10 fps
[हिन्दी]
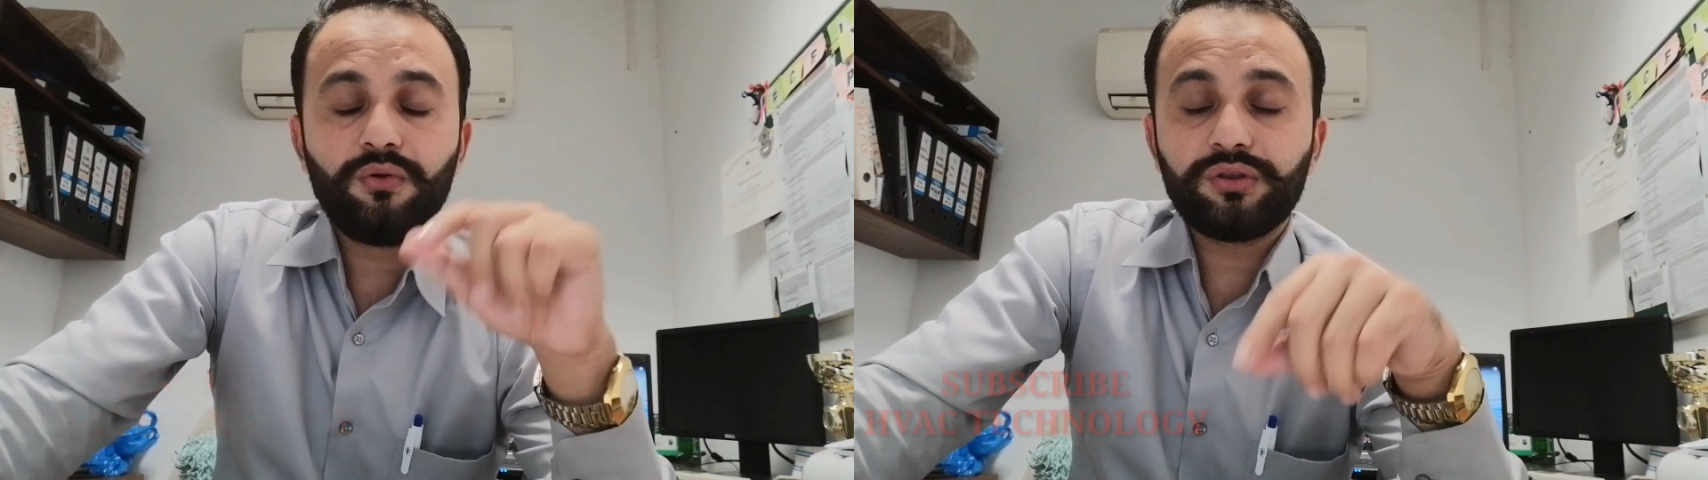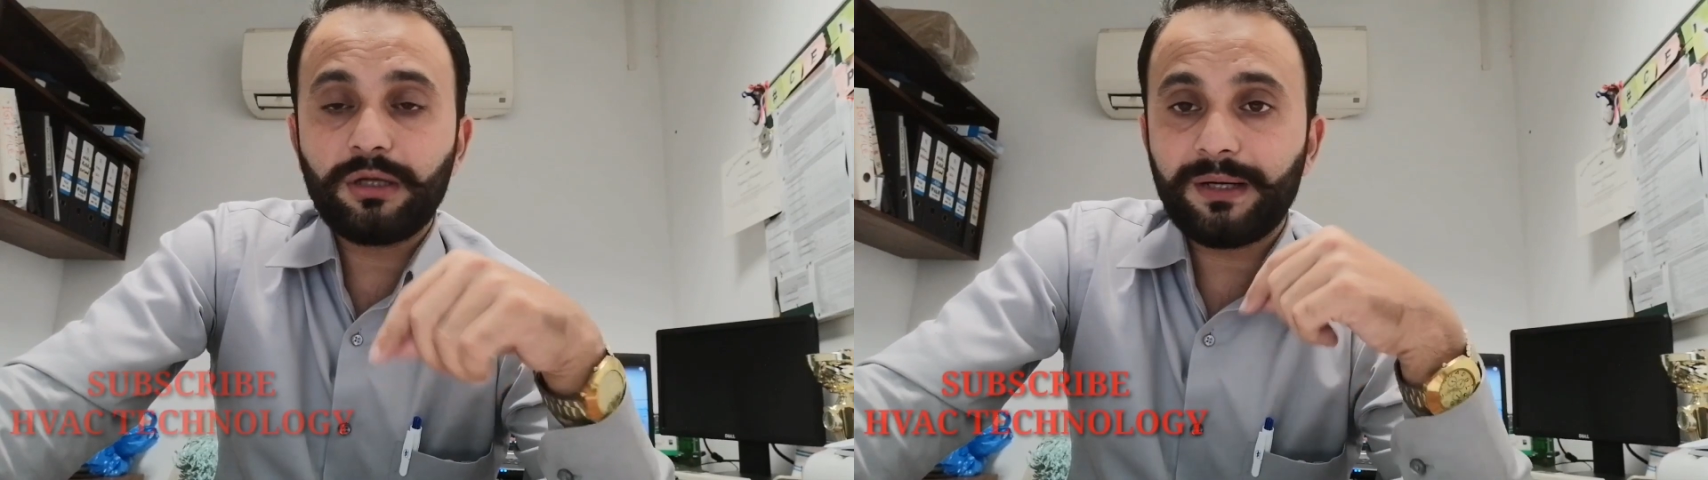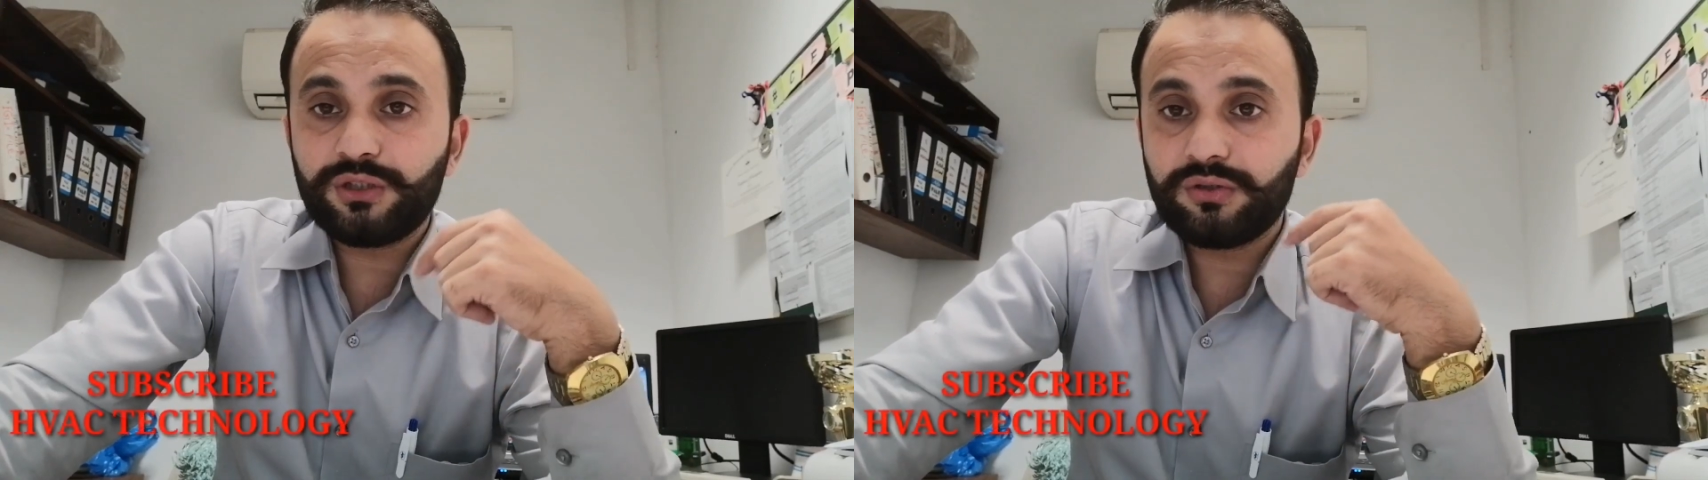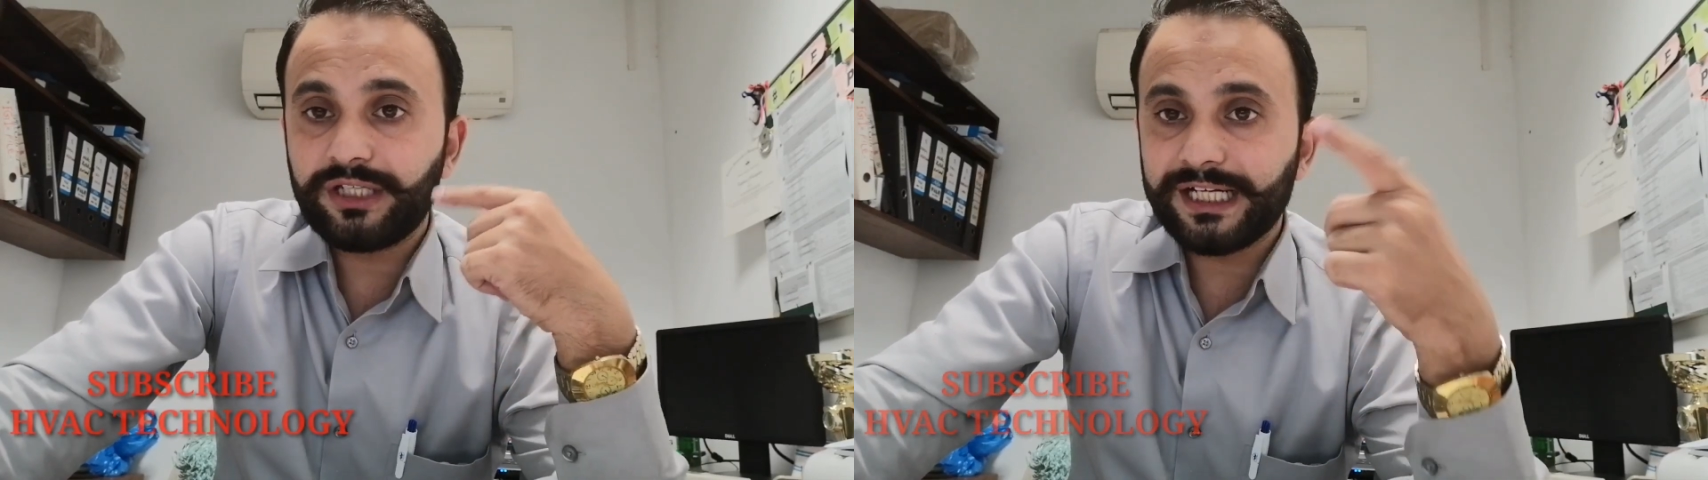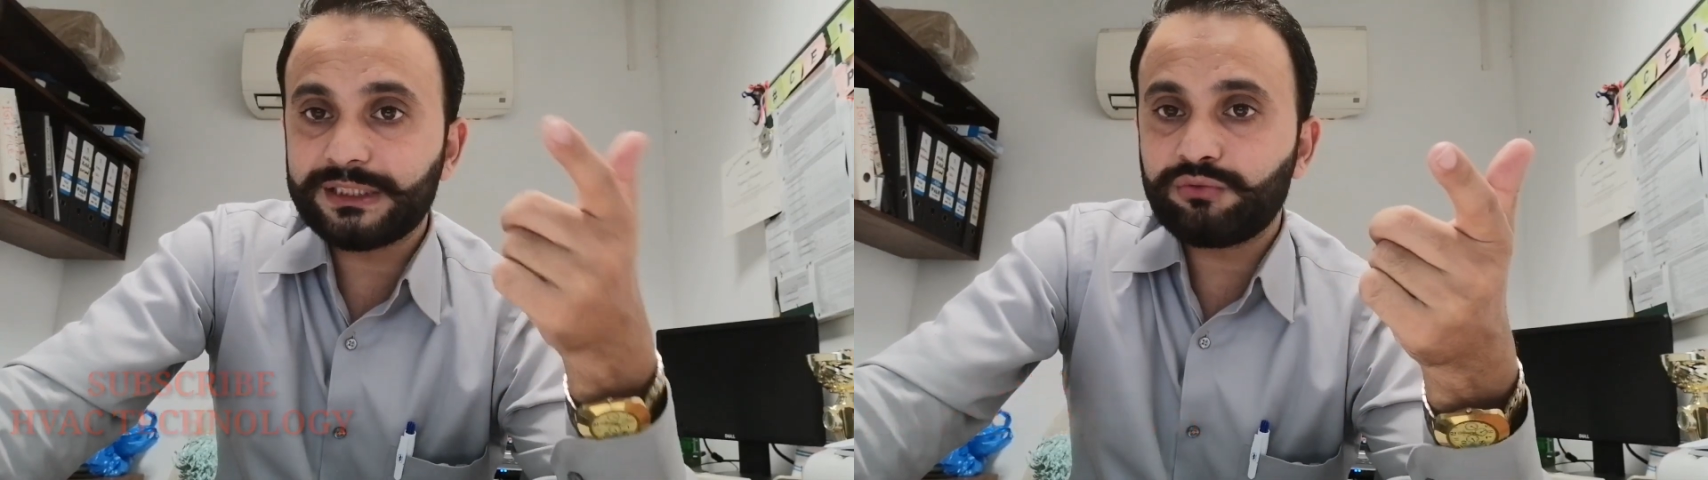उसके बाद जो
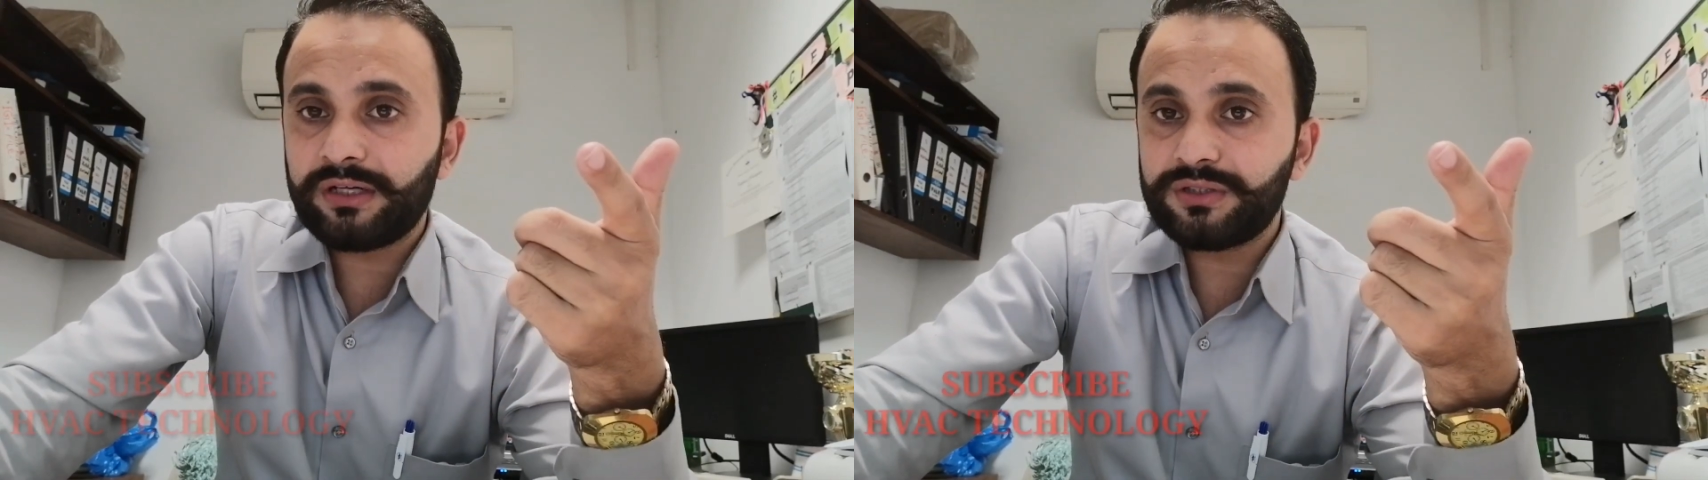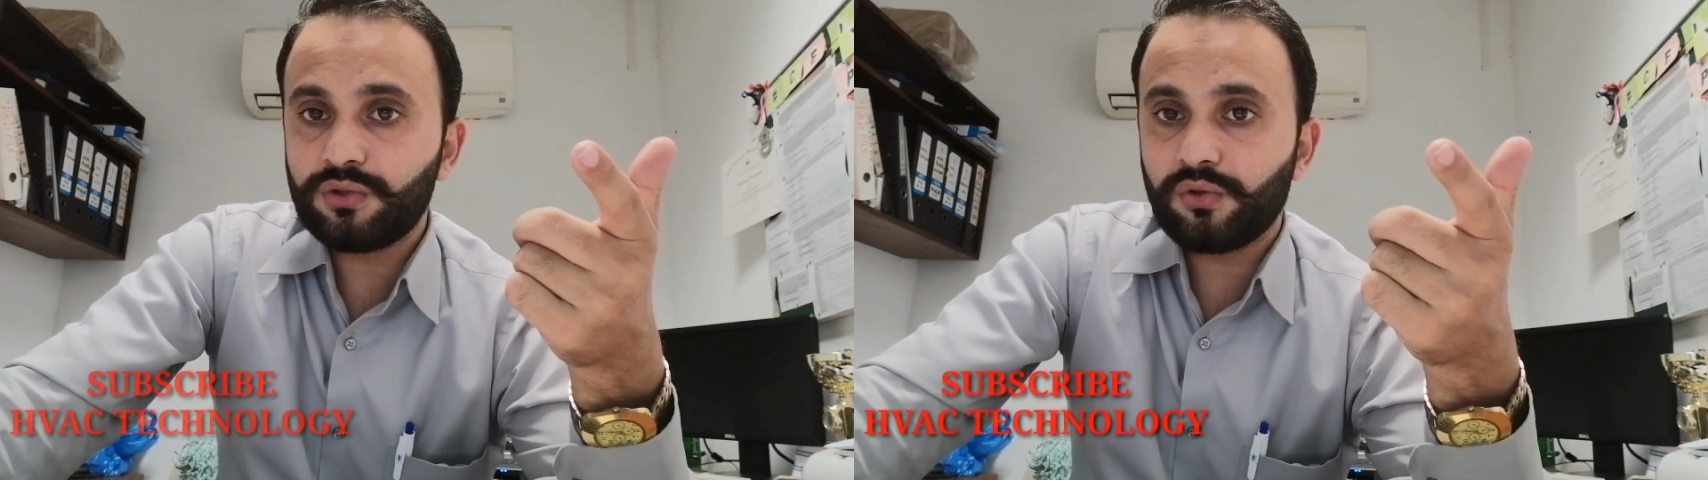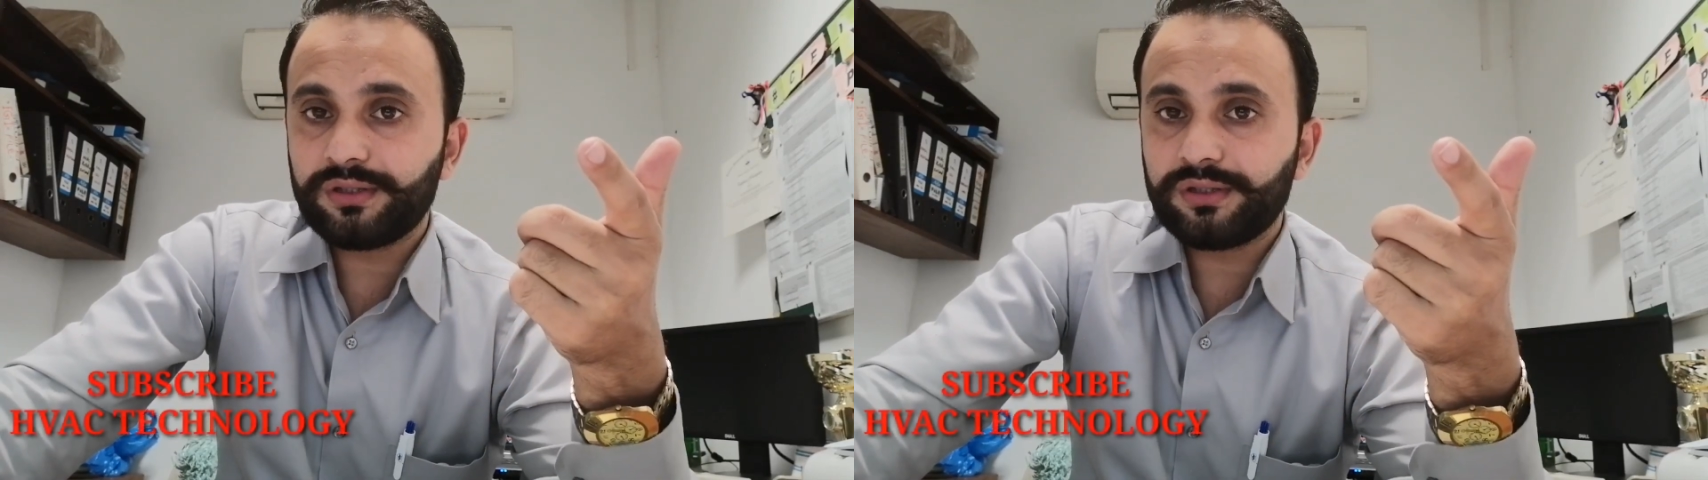नेक्स्ट क्वेश्चन